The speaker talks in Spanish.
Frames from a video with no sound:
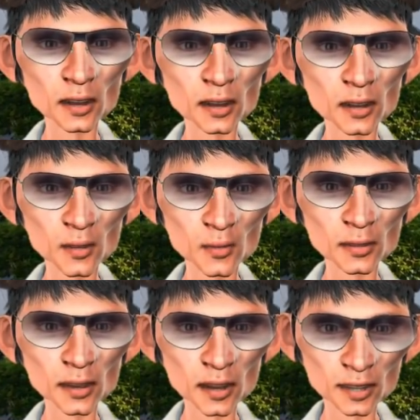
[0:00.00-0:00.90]
y
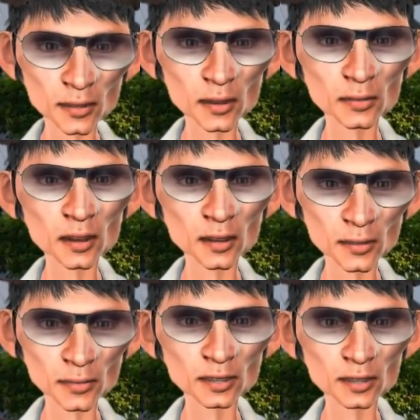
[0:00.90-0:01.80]
seguro es que la
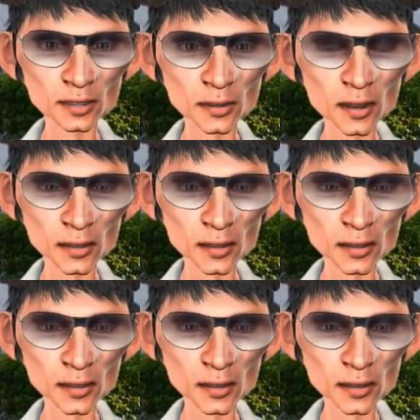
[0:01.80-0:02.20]
exigencia